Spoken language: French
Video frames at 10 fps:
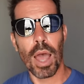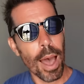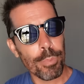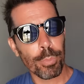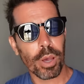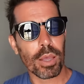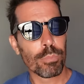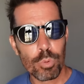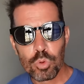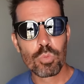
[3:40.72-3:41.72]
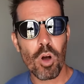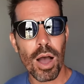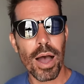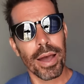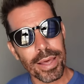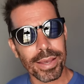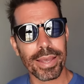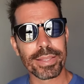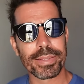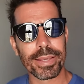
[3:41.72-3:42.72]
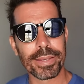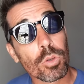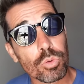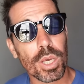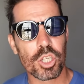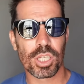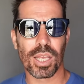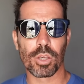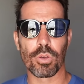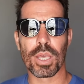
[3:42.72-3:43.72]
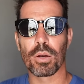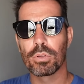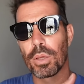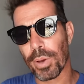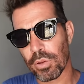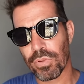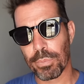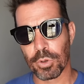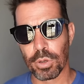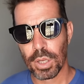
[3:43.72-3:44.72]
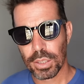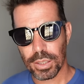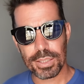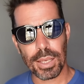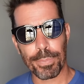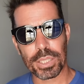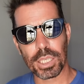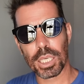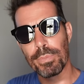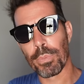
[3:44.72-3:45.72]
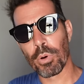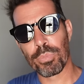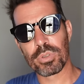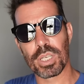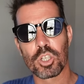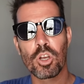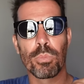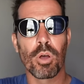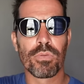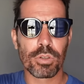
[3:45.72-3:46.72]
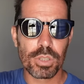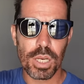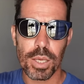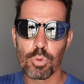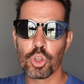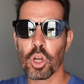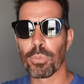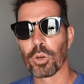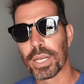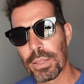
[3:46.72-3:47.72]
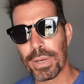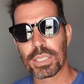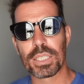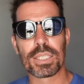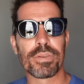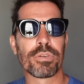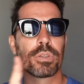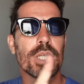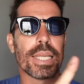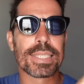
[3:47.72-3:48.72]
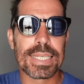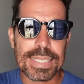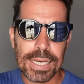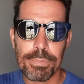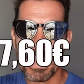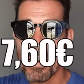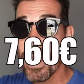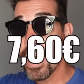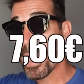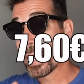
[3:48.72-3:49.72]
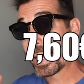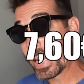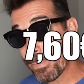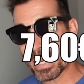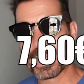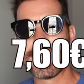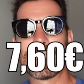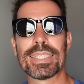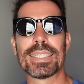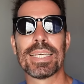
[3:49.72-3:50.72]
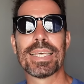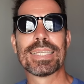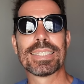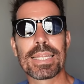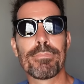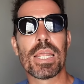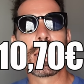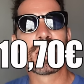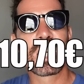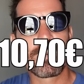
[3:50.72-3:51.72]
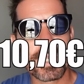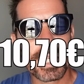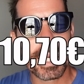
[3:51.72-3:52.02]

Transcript: à peu près, plus ou moins, à la réalité. En tout cas, j'ai été accueilli à l'entrée par une femme très sympathique qui m'a proposé chambre ventilée ou chambre climatisée. Ventilée, c'est 5000. Climatisée, c'est 7000. J'ai choisi